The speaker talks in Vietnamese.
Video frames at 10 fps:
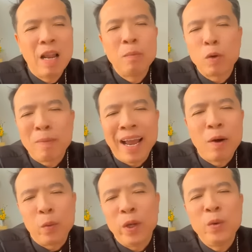Đây là một
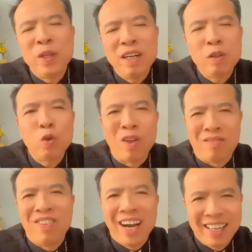bài học yêu thương
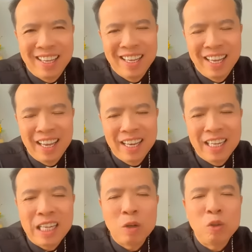tuyệt vời.
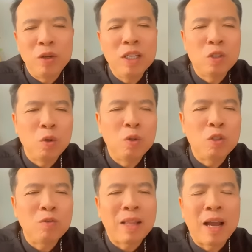Đi theo Chúa
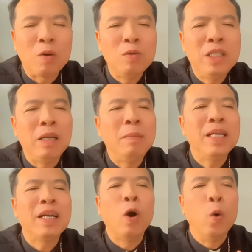Giêsu chúng ta cũng chỉ
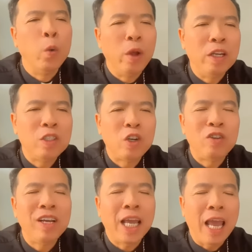biết cầu nguyện
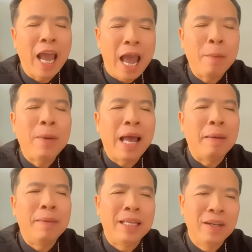cho những kẻ ám
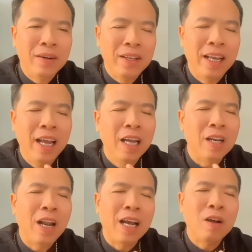hại mình thôi.
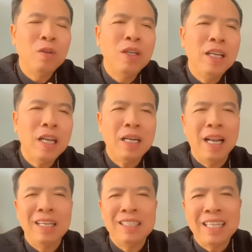Đó là câu thứ nhất,
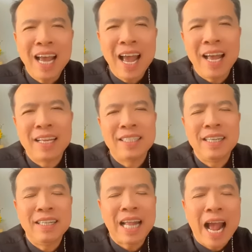lạy cha
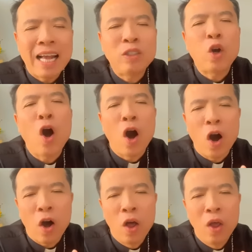xin tha cho
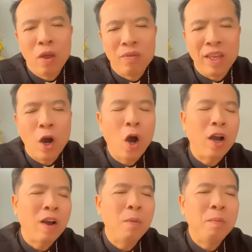họ vì
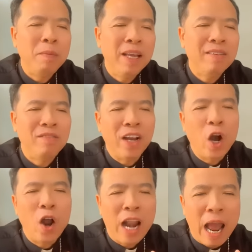họ không biết
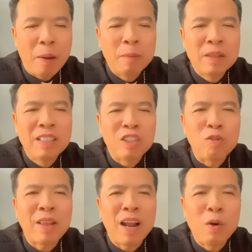việc họ làm.
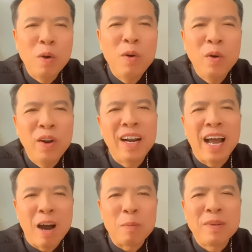Chúng ta luôn
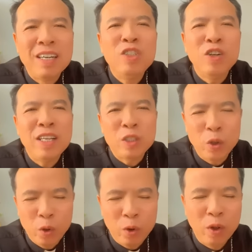luôn là học nơi Chúa
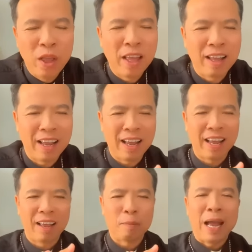Giêsu
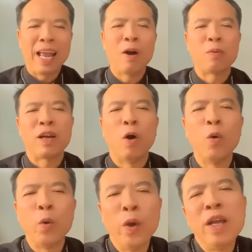à, bài học
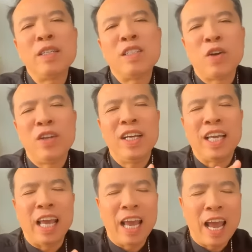cầu nguyện cho
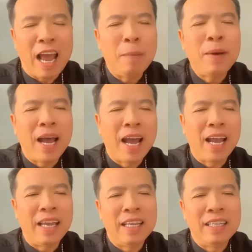những kẻ ám
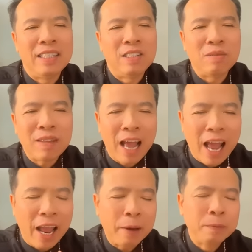hại chúng
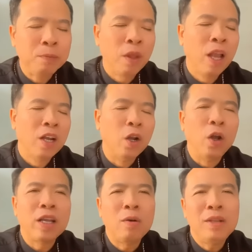ta.
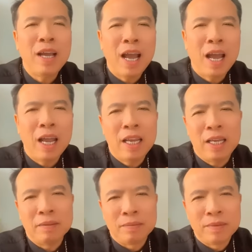Rồi câu thứ
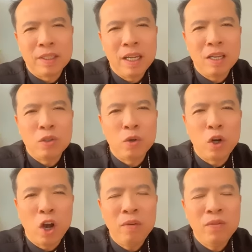hai, Đức
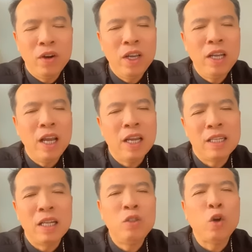Giêsu nói với
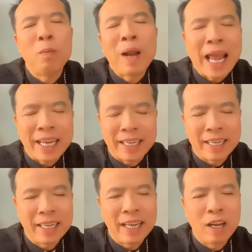à, tên trộm lành,
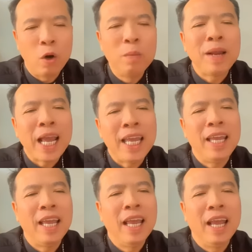à, hôm
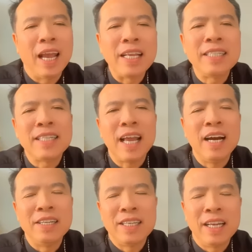nay anh
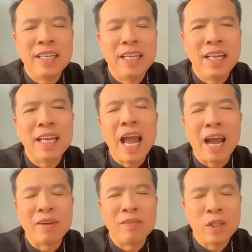sẽ ở trên thiên
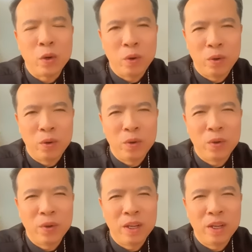đàng với tôi.